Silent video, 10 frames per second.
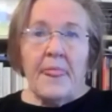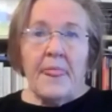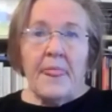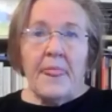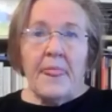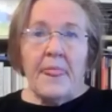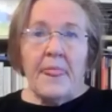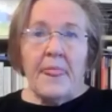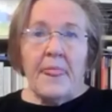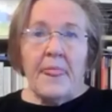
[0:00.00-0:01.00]
äh,
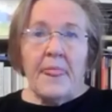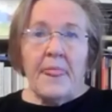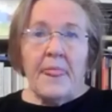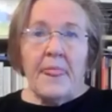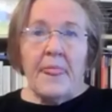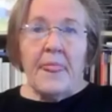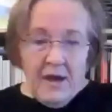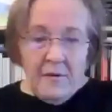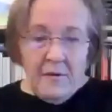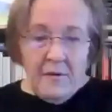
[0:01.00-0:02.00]
also äh,
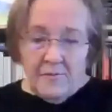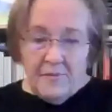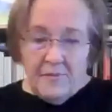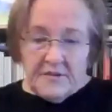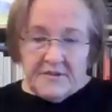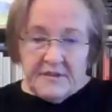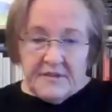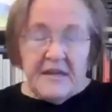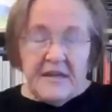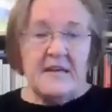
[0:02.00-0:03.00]
äh
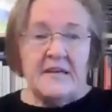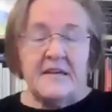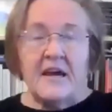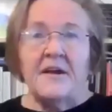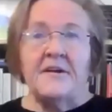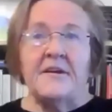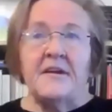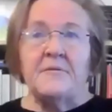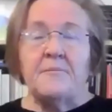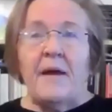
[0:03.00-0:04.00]
täglich an
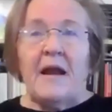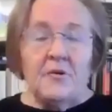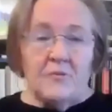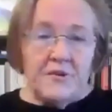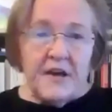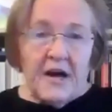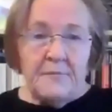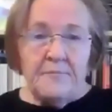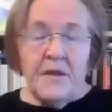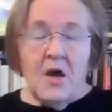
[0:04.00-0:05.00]
den Meldungen
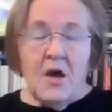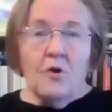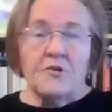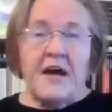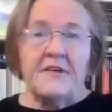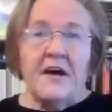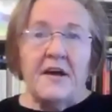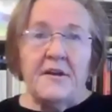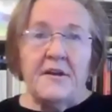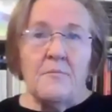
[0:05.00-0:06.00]
dran und hatte
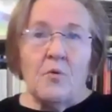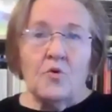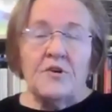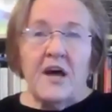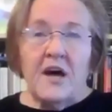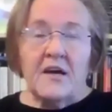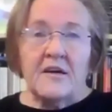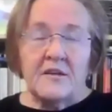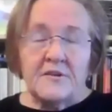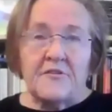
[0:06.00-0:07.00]
an dem Montag,
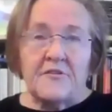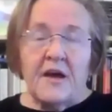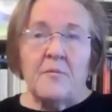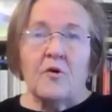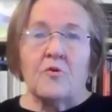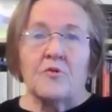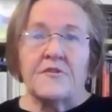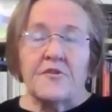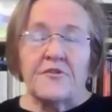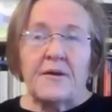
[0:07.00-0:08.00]
äh, das war im
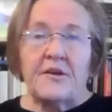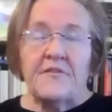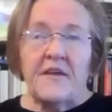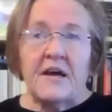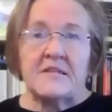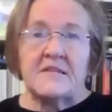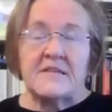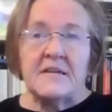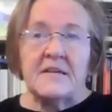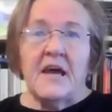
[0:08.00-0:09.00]
August
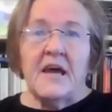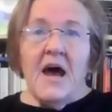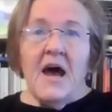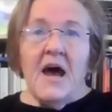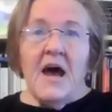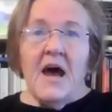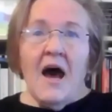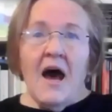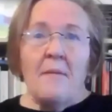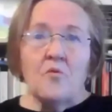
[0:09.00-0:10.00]
2018, am
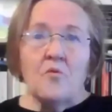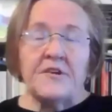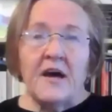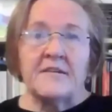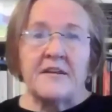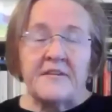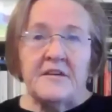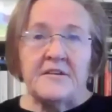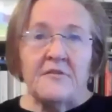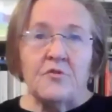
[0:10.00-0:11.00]
Montag das
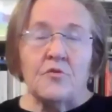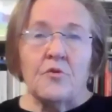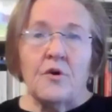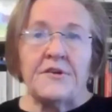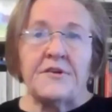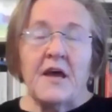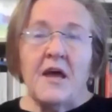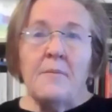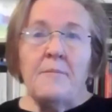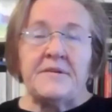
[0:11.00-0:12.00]
Interview gehört
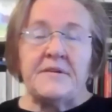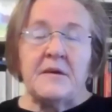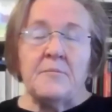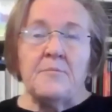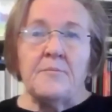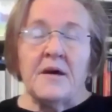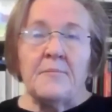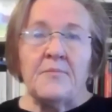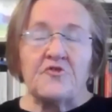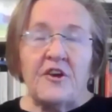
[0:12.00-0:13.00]
mit dem
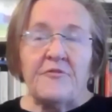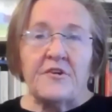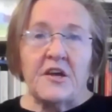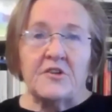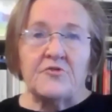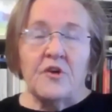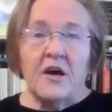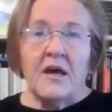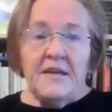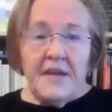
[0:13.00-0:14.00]
ähm,
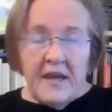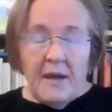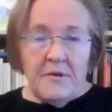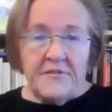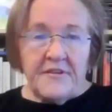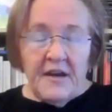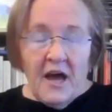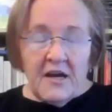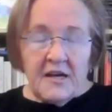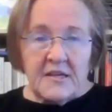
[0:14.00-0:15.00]
Chefredakteur der Chemnitzer
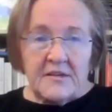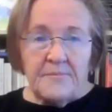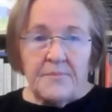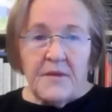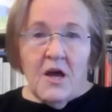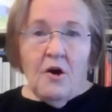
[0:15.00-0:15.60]
Nachrichten.